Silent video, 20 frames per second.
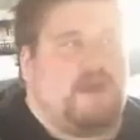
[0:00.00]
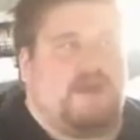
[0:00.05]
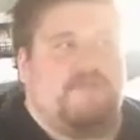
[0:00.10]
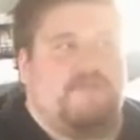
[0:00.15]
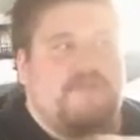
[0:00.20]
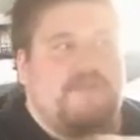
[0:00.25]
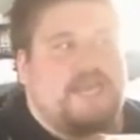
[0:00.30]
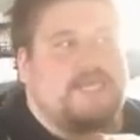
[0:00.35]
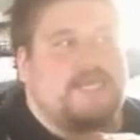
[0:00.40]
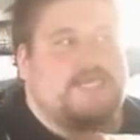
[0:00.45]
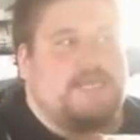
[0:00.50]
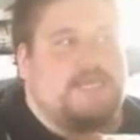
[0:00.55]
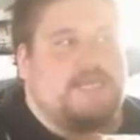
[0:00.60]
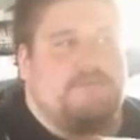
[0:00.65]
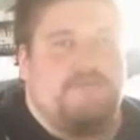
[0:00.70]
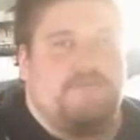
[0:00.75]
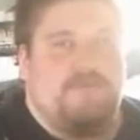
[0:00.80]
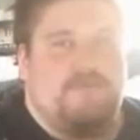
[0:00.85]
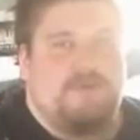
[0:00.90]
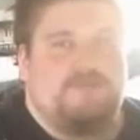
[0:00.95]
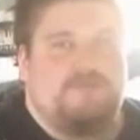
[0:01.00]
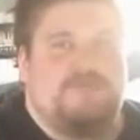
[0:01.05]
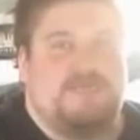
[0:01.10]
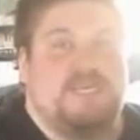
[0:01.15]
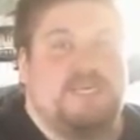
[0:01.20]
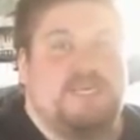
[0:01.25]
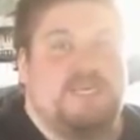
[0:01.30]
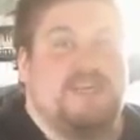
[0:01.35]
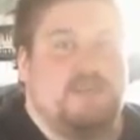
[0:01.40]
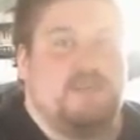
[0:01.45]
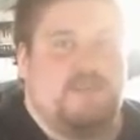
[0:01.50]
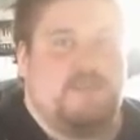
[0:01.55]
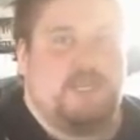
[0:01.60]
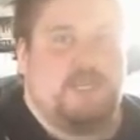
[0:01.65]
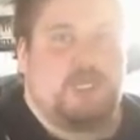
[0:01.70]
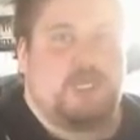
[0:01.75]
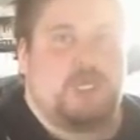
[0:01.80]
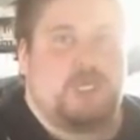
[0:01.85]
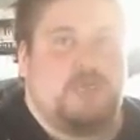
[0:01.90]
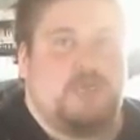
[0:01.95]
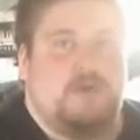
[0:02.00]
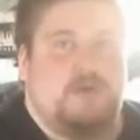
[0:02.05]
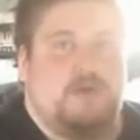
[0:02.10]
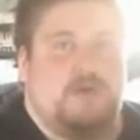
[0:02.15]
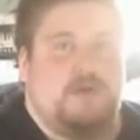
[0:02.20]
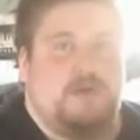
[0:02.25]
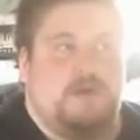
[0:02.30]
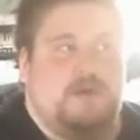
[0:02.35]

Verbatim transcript: Affenkeks geht mir bloß bis hierhin, wenn ich stehe.